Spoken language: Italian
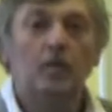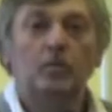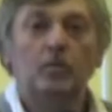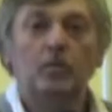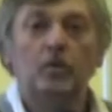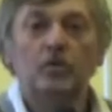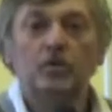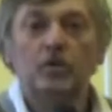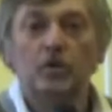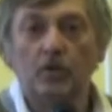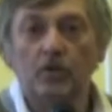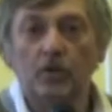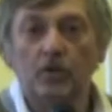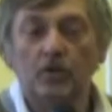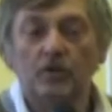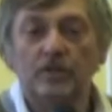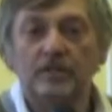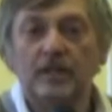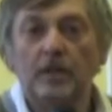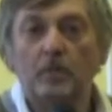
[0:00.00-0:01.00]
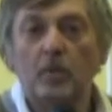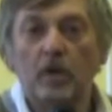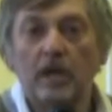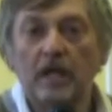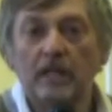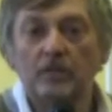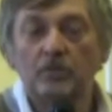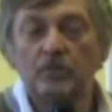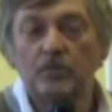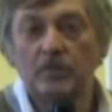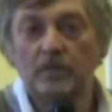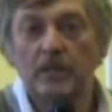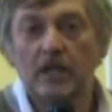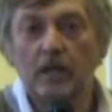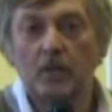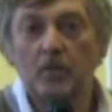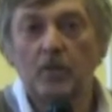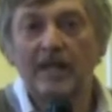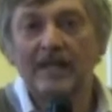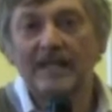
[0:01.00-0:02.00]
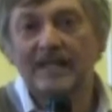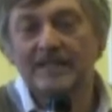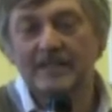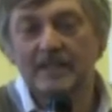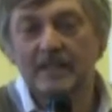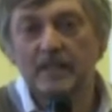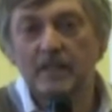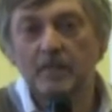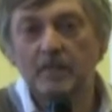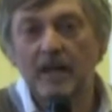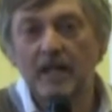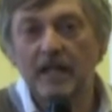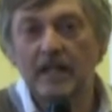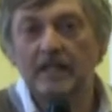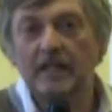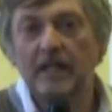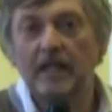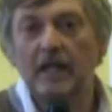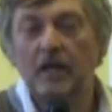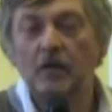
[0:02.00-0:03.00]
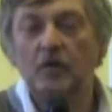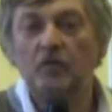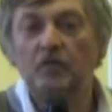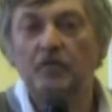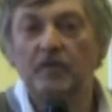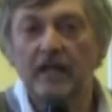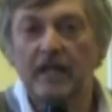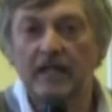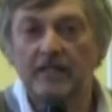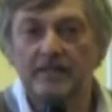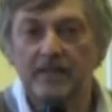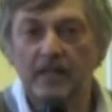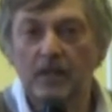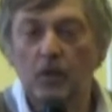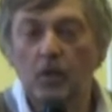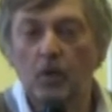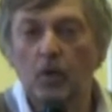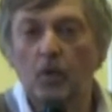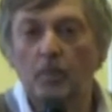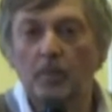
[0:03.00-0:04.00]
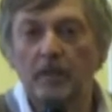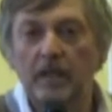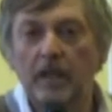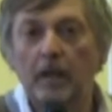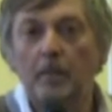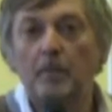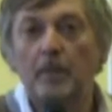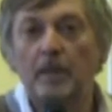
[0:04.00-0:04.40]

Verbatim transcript: Buongiorno, siamo reduci da qualche settimana dalla conferenza economica